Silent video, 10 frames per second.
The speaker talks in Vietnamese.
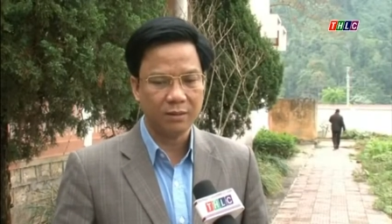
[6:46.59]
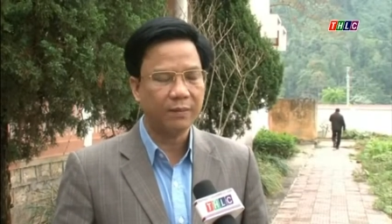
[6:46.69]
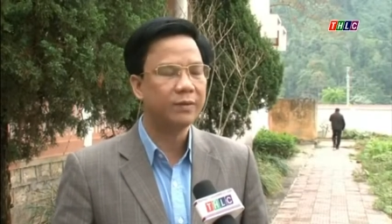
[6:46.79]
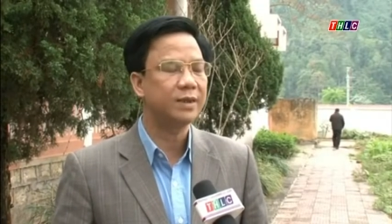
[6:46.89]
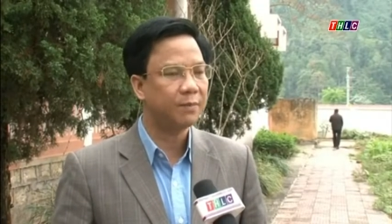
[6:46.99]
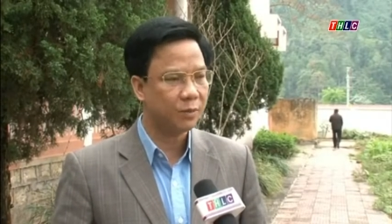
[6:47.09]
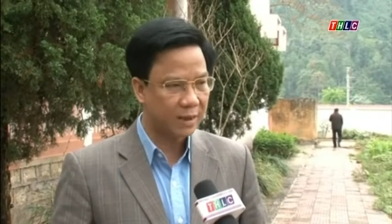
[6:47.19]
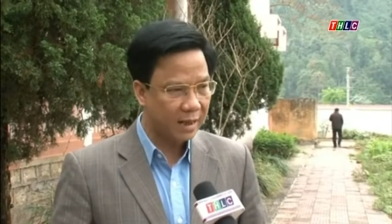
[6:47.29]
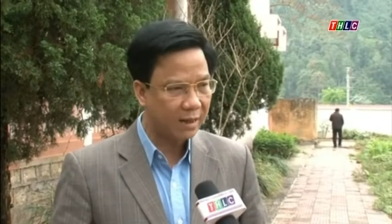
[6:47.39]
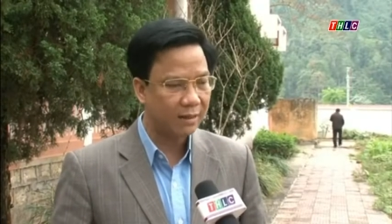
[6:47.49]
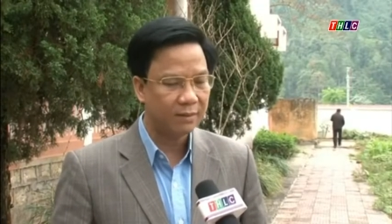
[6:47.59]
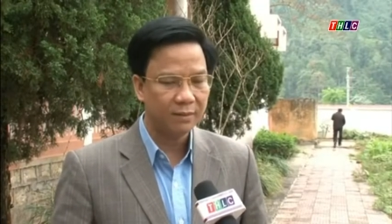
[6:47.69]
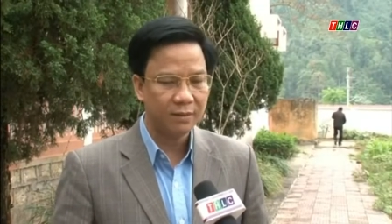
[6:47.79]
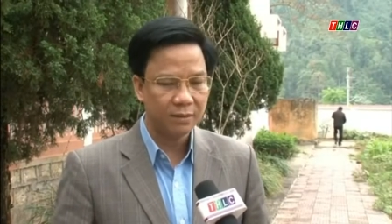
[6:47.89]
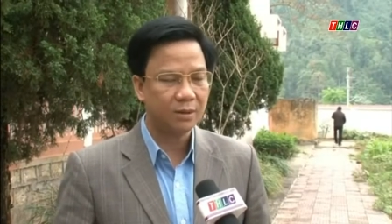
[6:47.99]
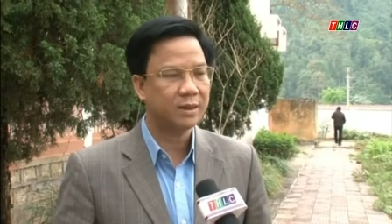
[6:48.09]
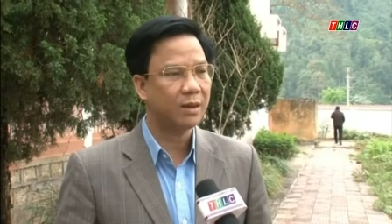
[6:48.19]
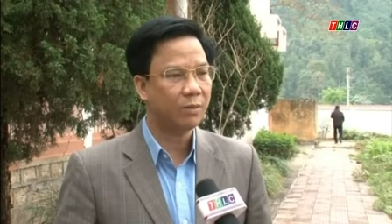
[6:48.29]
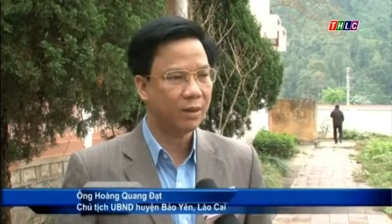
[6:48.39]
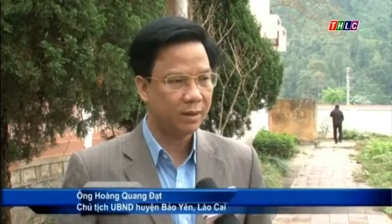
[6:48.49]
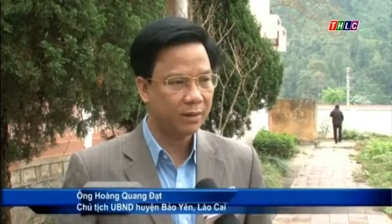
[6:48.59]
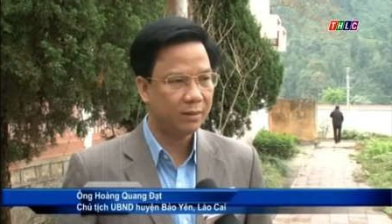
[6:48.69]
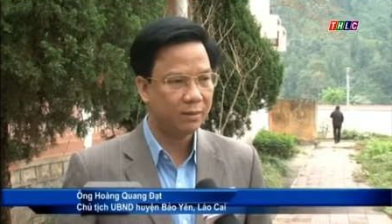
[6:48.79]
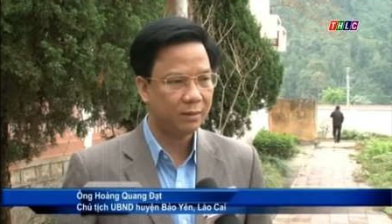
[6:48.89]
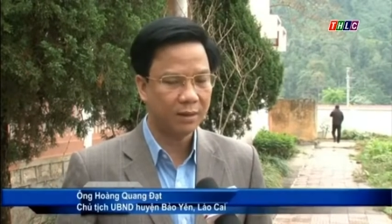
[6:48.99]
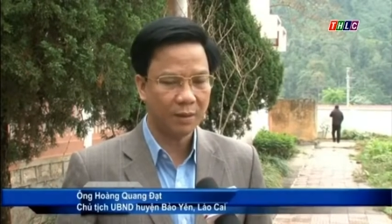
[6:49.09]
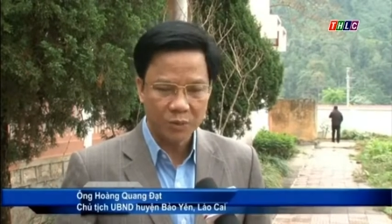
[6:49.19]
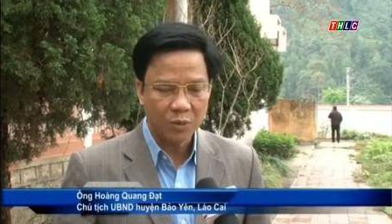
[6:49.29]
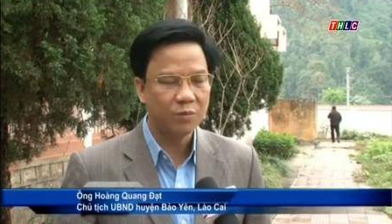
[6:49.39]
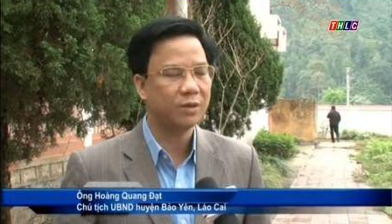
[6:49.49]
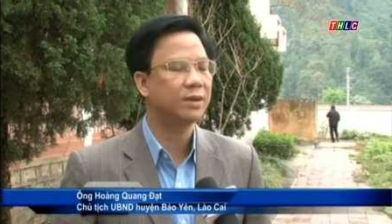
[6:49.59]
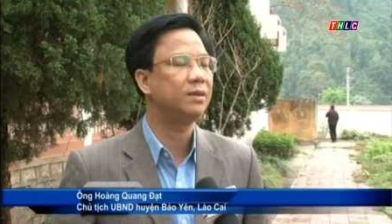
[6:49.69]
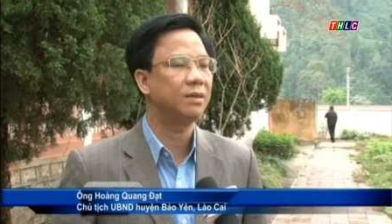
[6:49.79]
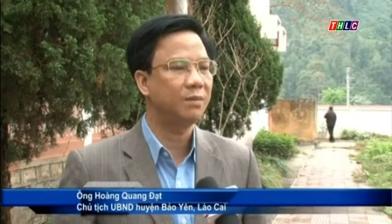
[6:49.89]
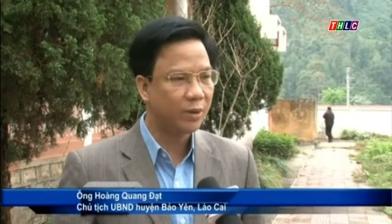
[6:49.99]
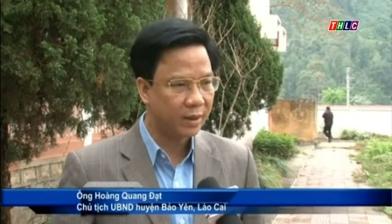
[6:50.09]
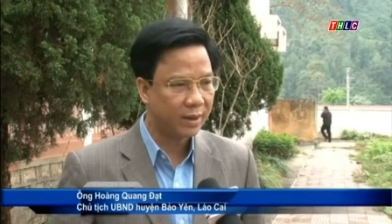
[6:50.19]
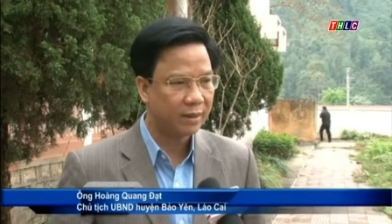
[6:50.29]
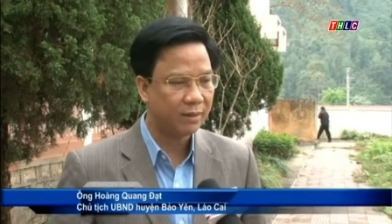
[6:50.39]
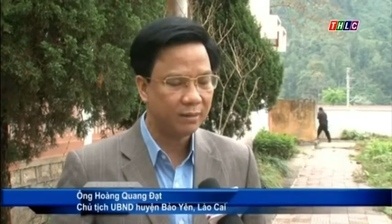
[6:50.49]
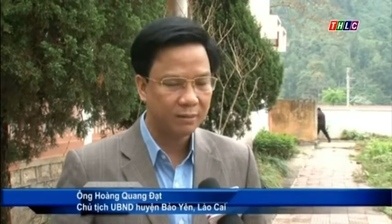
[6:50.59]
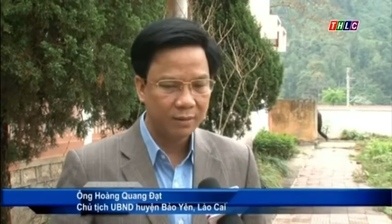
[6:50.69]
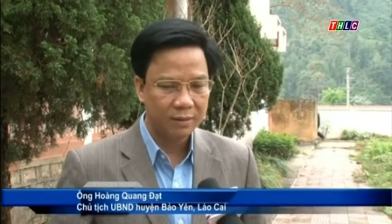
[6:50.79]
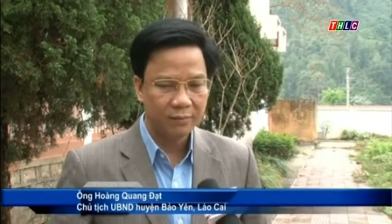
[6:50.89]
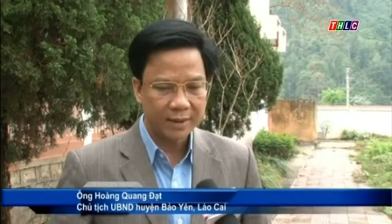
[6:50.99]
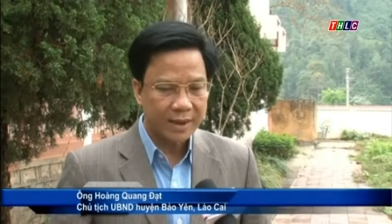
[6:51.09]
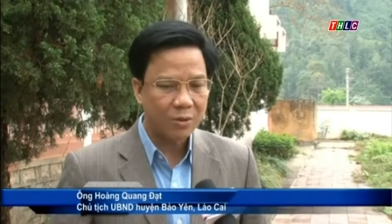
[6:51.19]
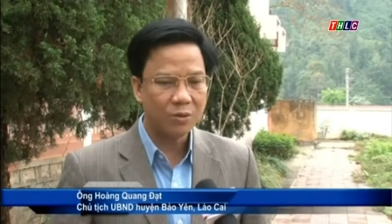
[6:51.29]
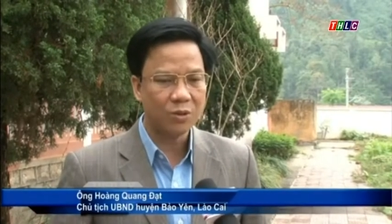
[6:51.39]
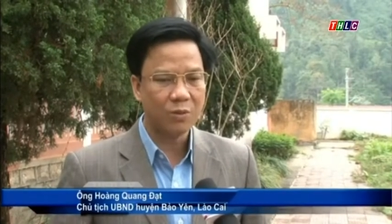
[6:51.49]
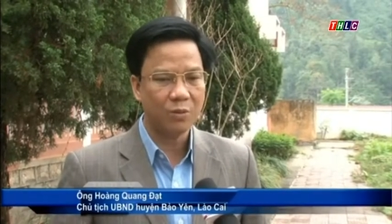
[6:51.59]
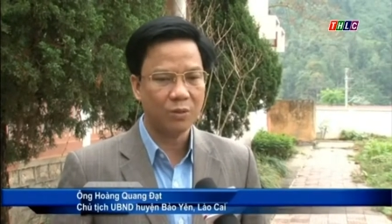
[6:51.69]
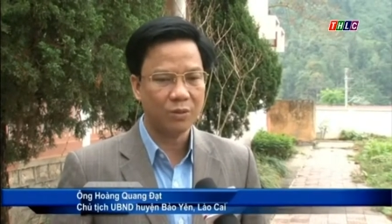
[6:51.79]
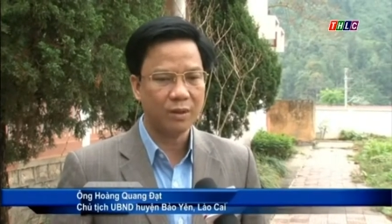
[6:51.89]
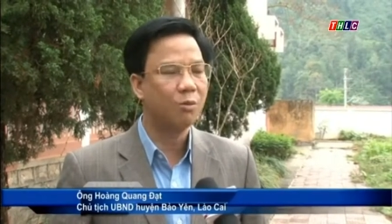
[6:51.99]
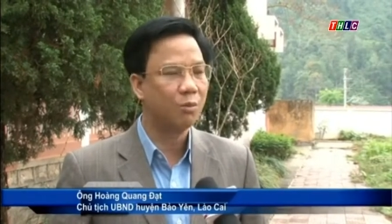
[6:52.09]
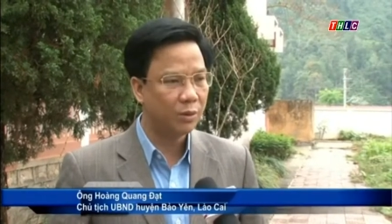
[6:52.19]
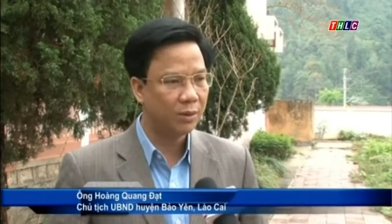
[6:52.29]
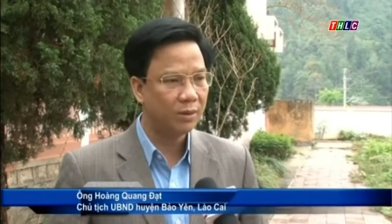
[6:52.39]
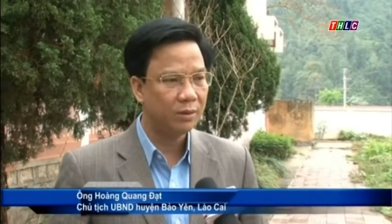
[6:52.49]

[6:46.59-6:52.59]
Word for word: 5% một xã do các xã quản lý để tập trung vào xây dựng mô hình và giao cho một cái đầu mối,